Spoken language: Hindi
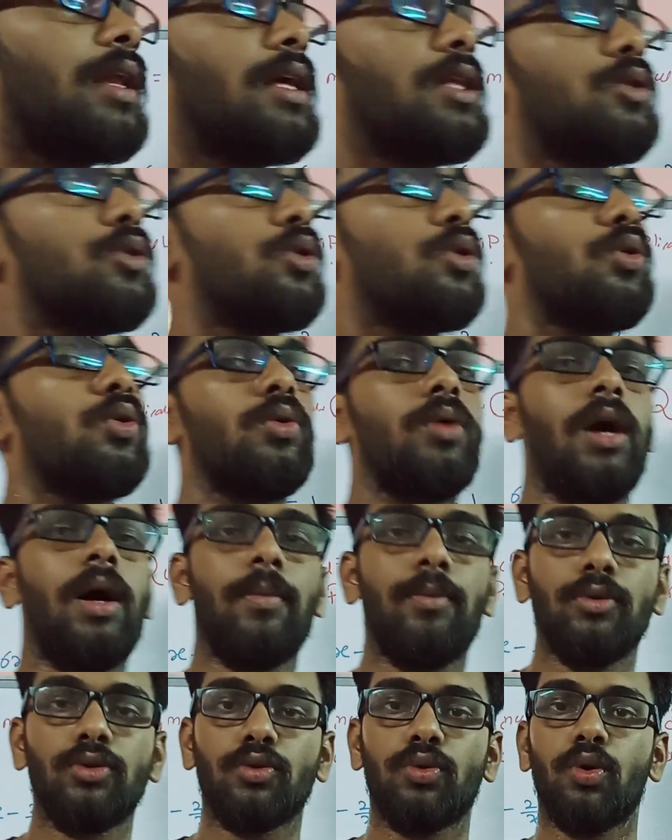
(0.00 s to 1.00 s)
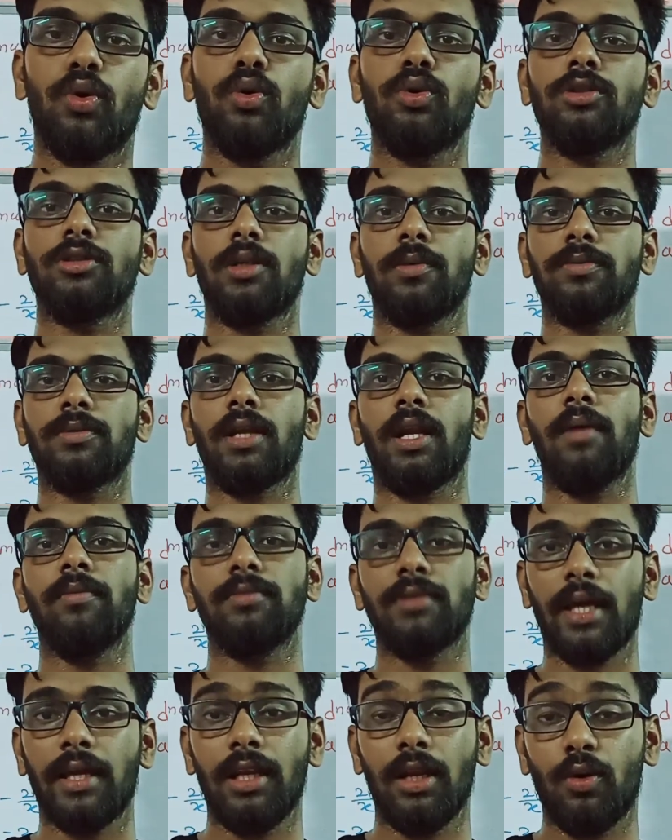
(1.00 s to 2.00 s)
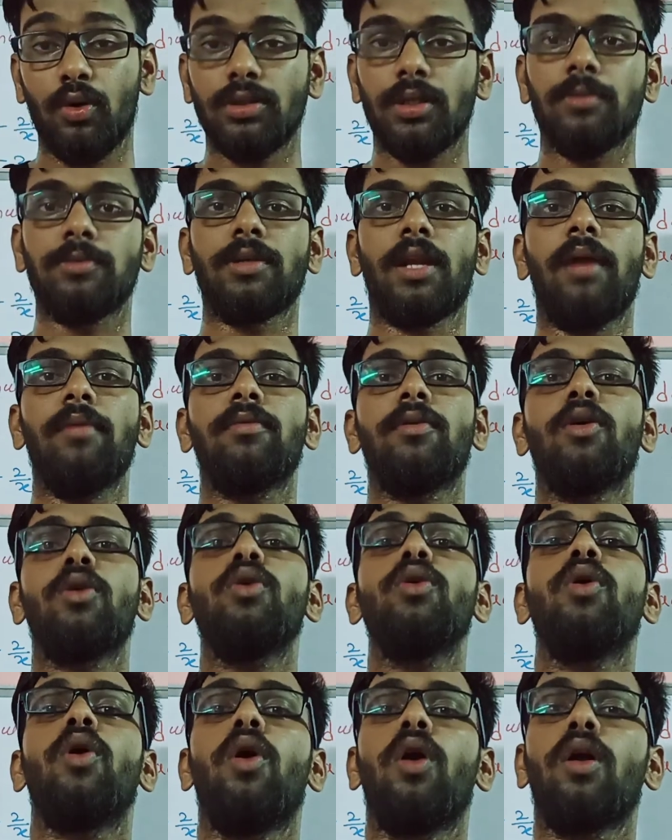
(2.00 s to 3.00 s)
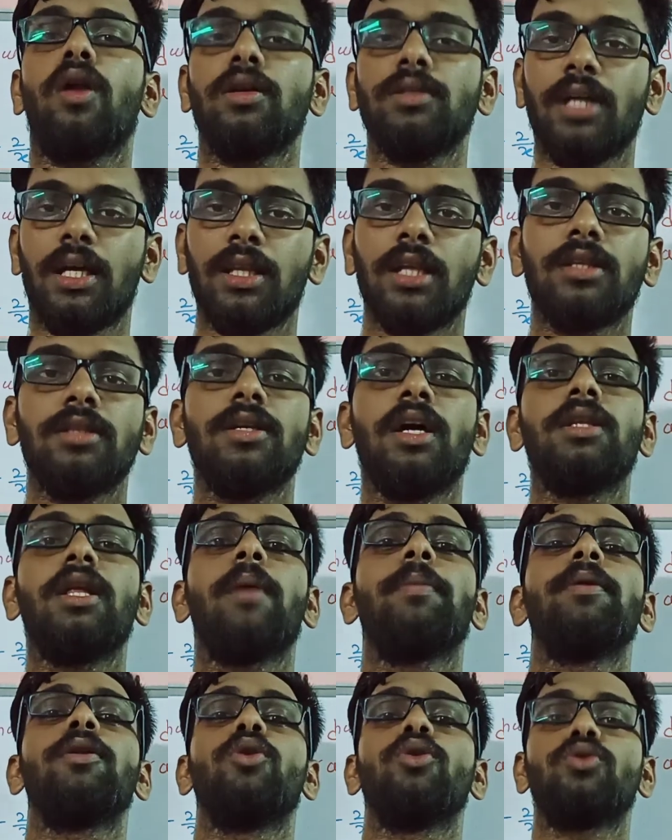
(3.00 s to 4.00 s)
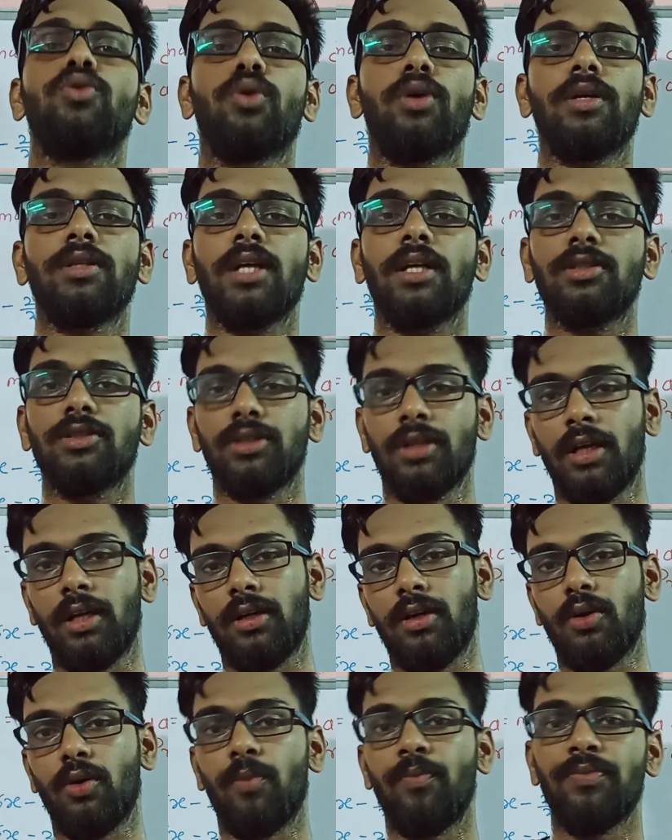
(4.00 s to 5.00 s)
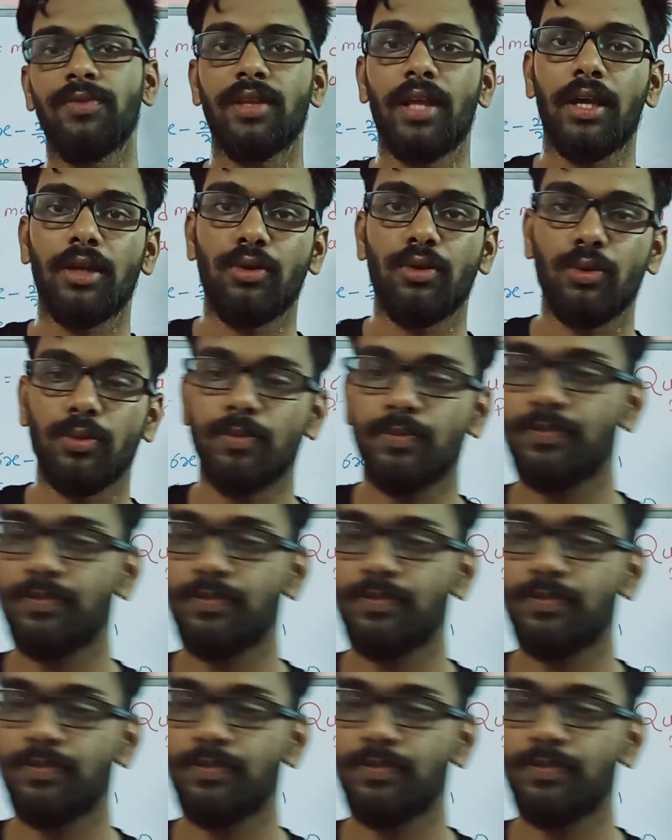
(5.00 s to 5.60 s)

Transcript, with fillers: हैं तो आप उसको सब्सक्राइब चैनल को सब्सक्राइब करो और ज़्यादा से ज़्यादा अपने दोस्तों के साथ शेयर करो थैंक यू